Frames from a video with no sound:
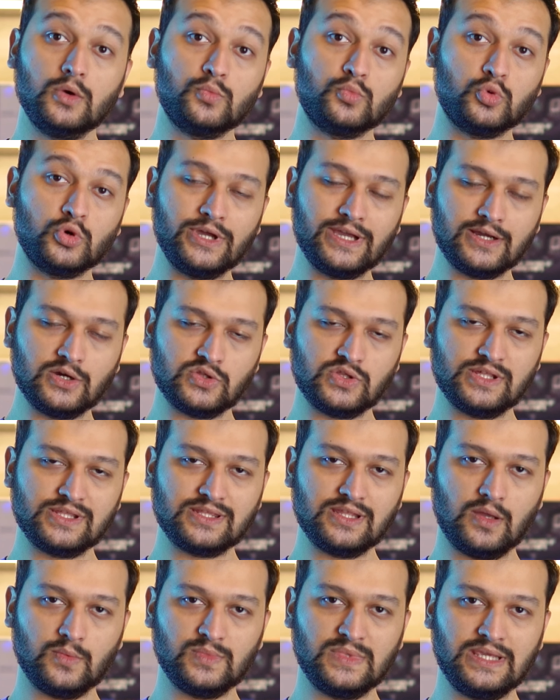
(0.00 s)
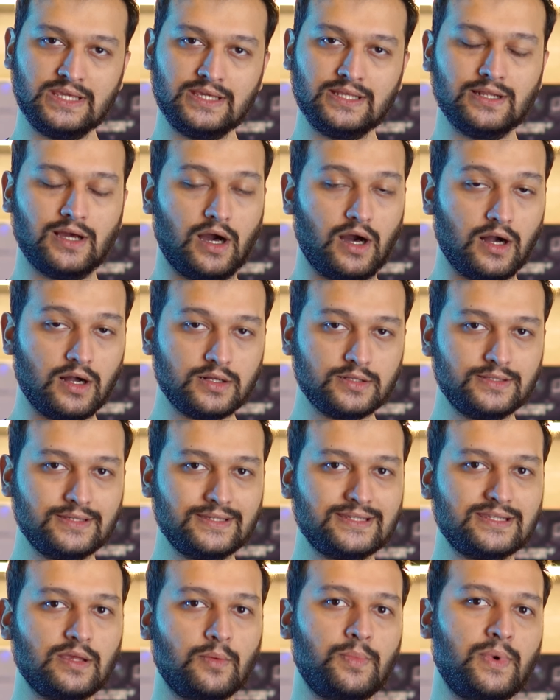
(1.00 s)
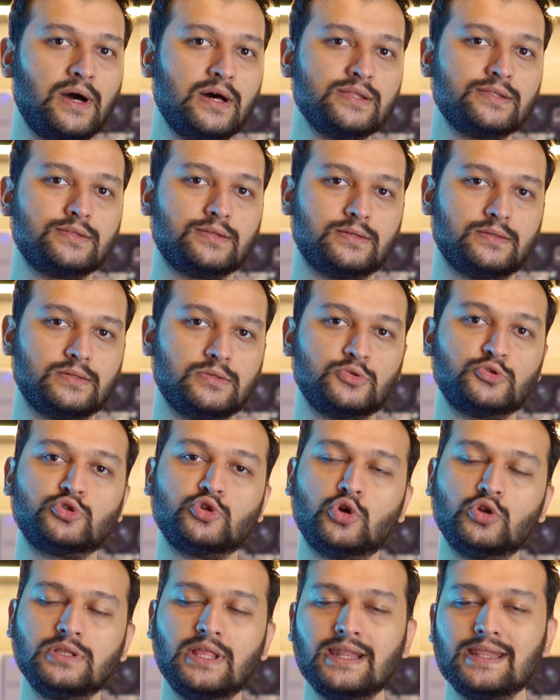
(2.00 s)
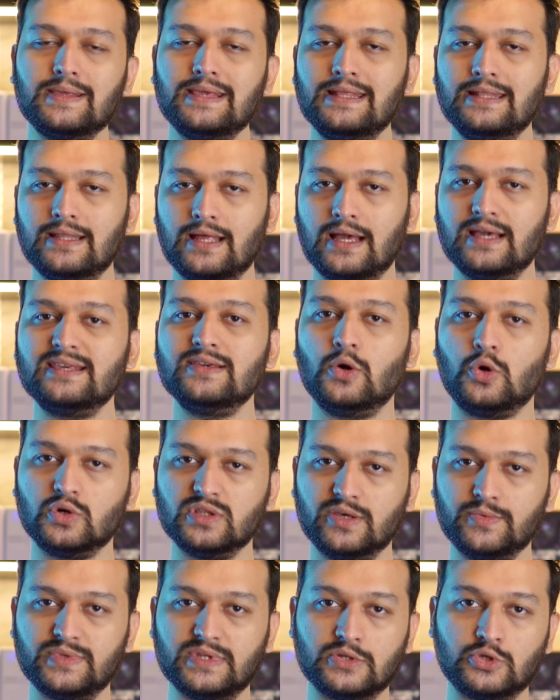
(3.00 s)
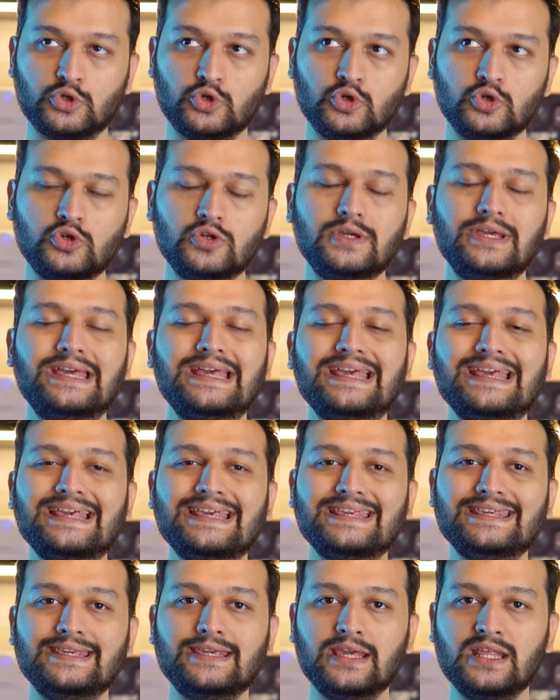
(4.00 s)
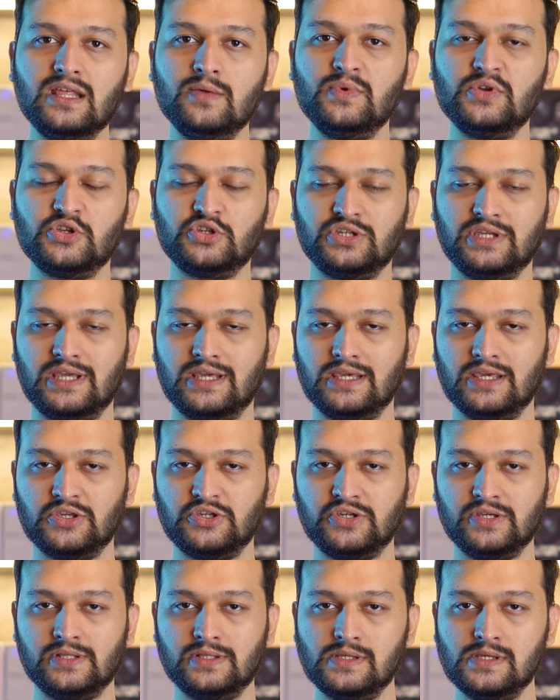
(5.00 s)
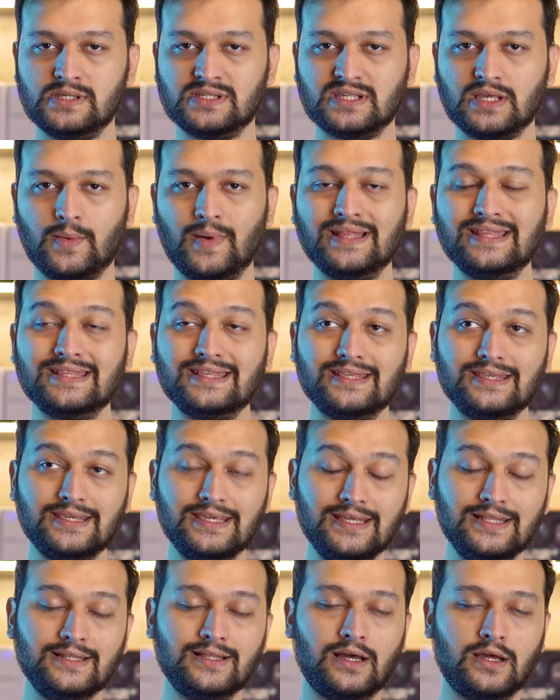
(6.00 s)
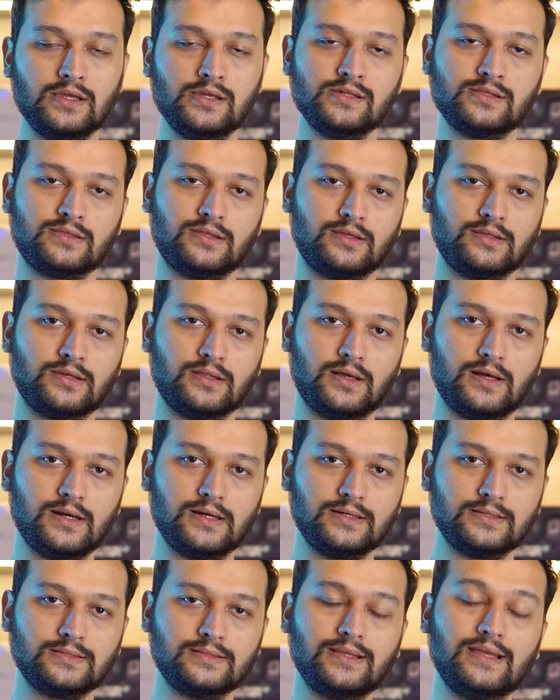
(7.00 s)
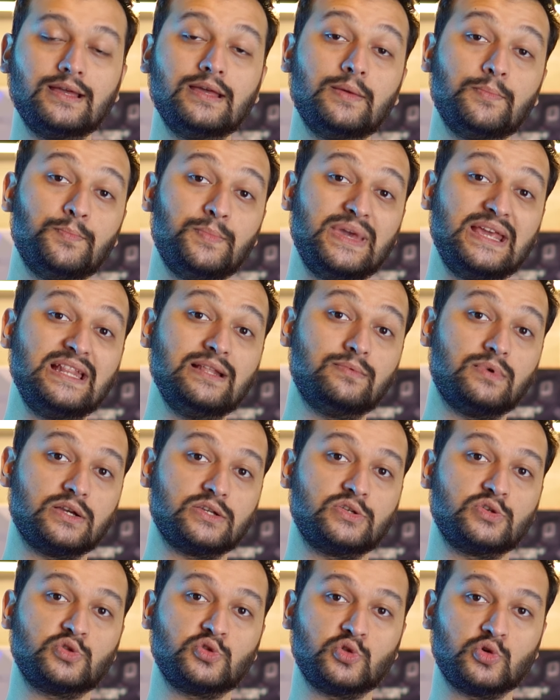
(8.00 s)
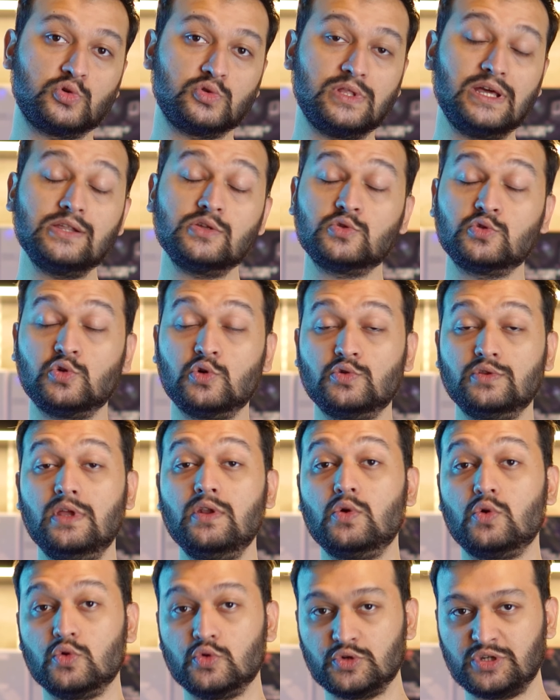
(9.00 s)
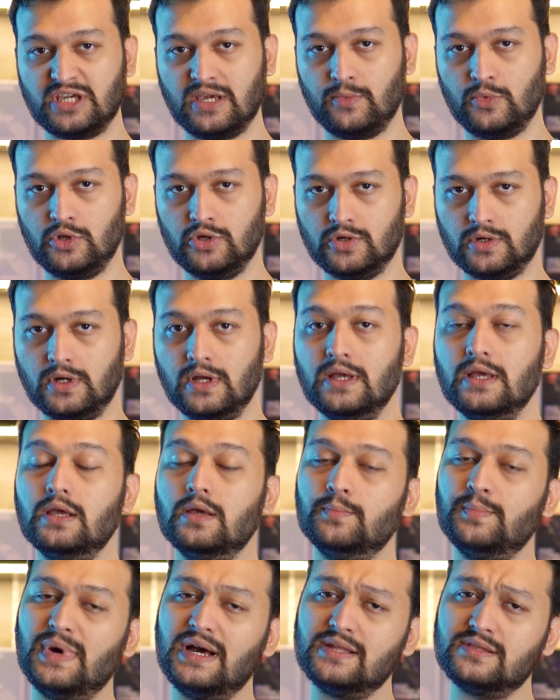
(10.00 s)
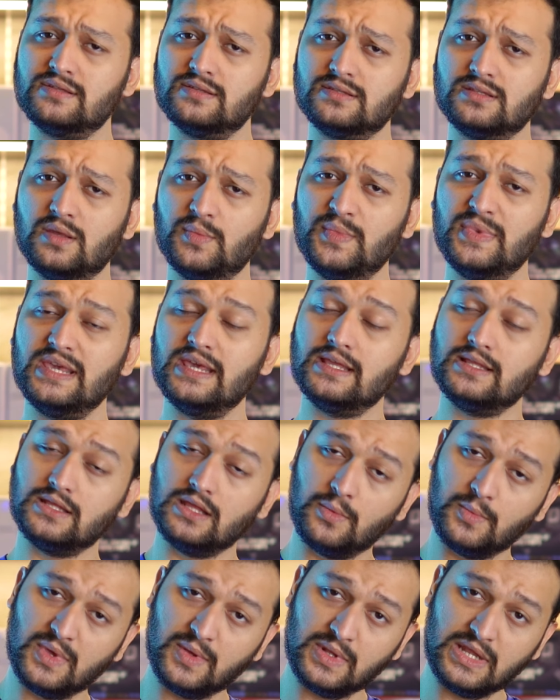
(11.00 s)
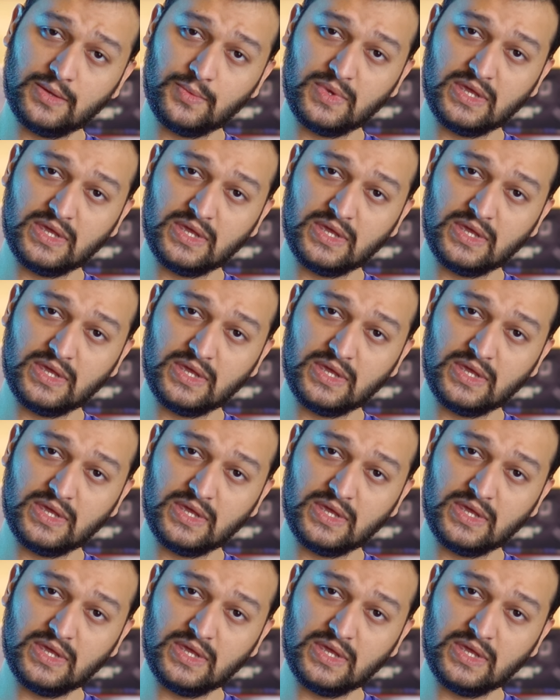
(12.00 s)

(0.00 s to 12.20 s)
Bu ekosistemle ilgili aklınızda bazı sorular illaki olabilir. Çünkü yeni bir şeye geçildiği zaman illa insanların aklına belli başlı sorular, sorunlar oluşabiliyor. Ben sistemi yenilemeli